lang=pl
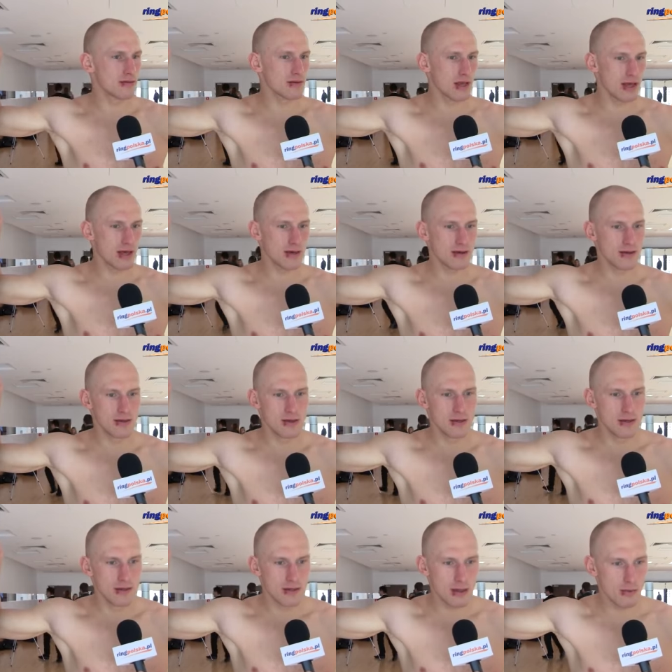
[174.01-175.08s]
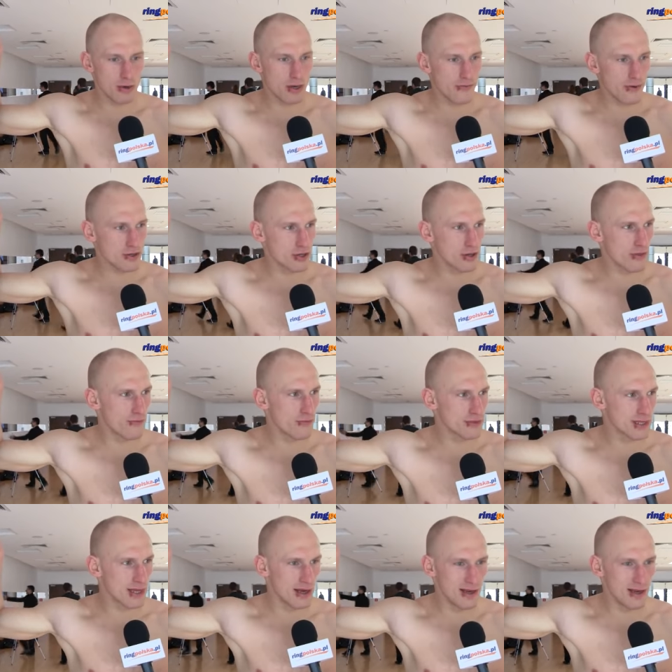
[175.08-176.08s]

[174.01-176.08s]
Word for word: tak? Naboje większe niż fuzja,